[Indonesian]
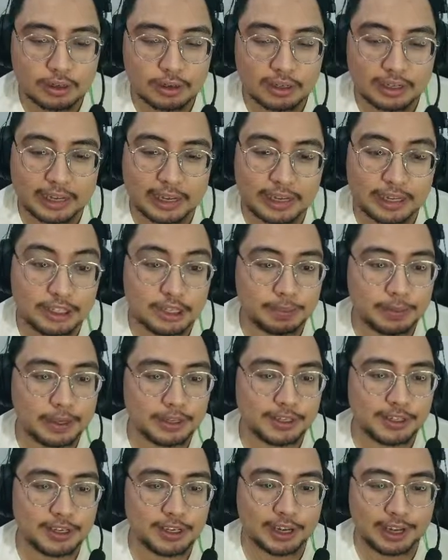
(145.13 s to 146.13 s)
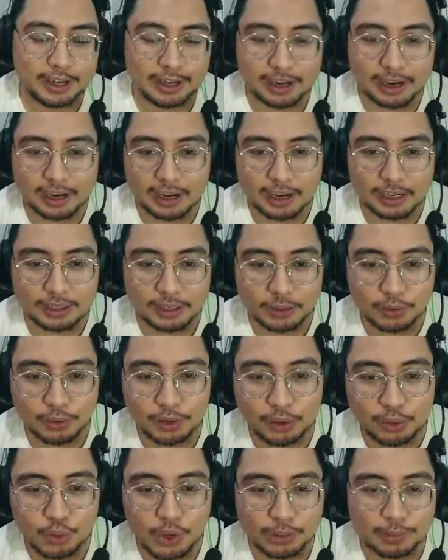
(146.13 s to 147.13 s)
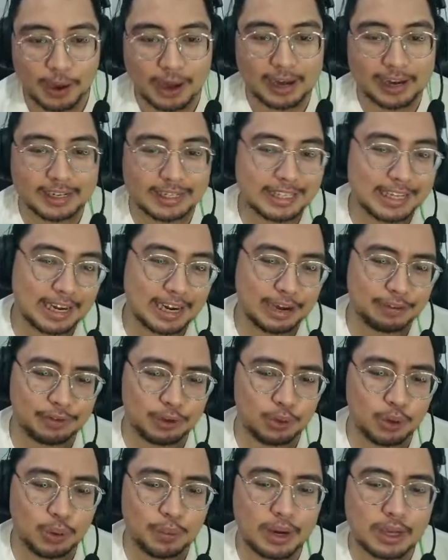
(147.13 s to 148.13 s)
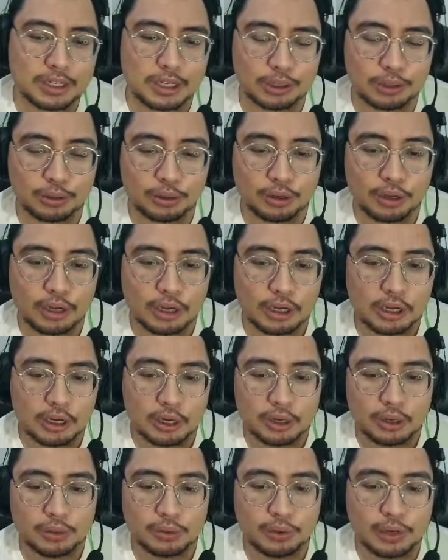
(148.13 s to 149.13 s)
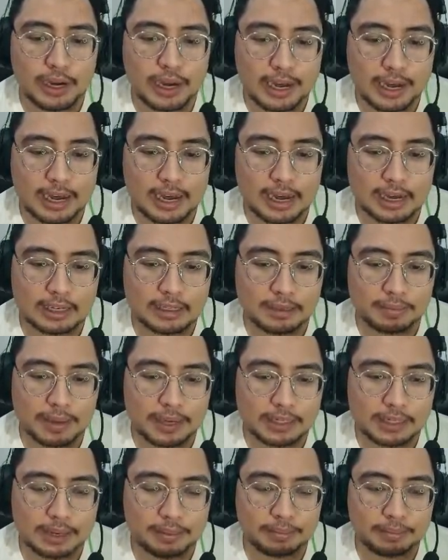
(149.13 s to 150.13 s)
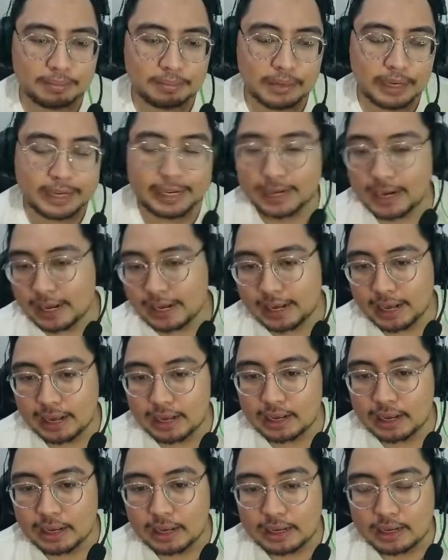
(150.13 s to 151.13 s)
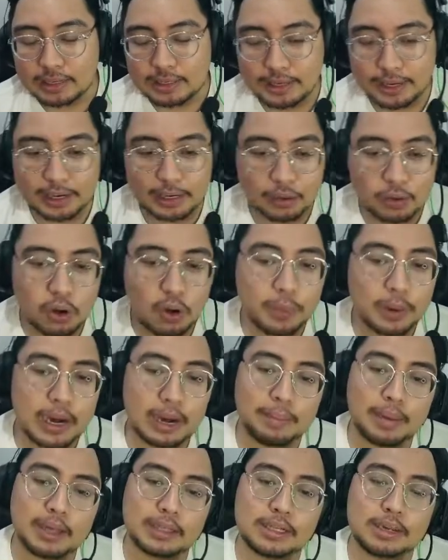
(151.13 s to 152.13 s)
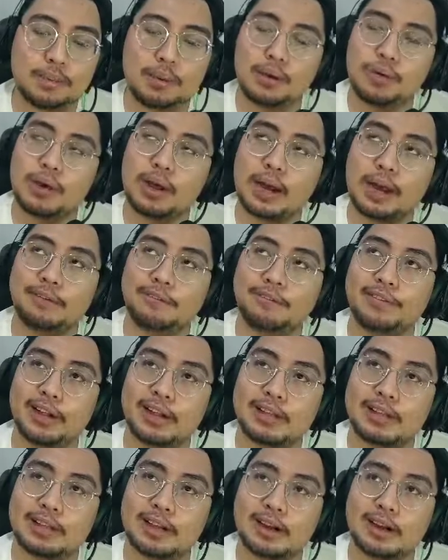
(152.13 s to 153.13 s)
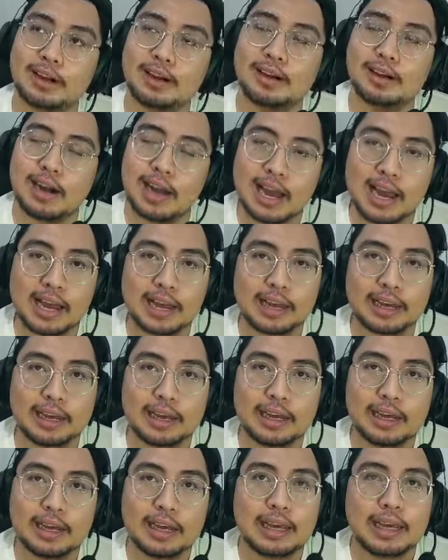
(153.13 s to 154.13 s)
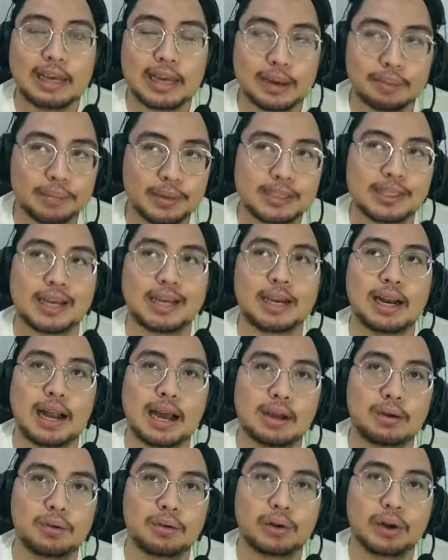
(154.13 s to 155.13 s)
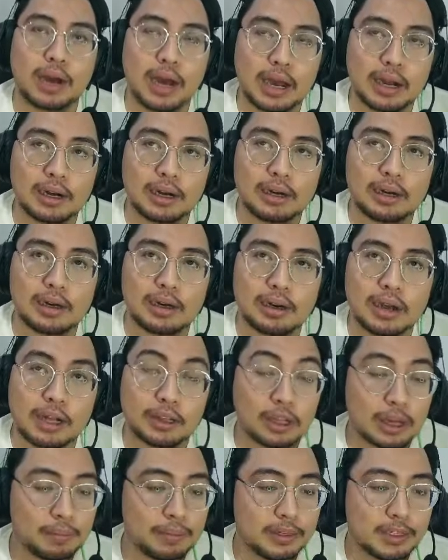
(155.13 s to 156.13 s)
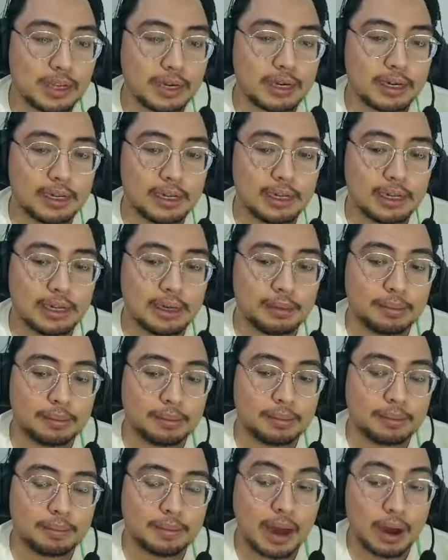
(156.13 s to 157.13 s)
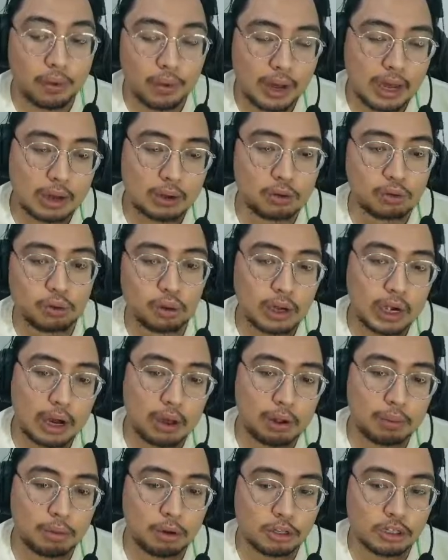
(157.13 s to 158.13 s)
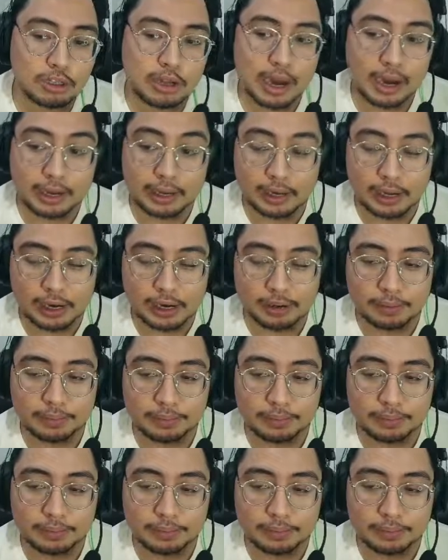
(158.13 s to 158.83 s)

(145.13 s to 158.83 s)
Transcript: Oke, easy peasy ya. Karena karakter gue udah kuat banget sekarang. Level 12 itu udah semacam dikit lagi ya Seingat gue, gue pernah baca bahwa level terendah yang bisa dilakukan atau yang bisa dibawa untuk melawan bos terakhir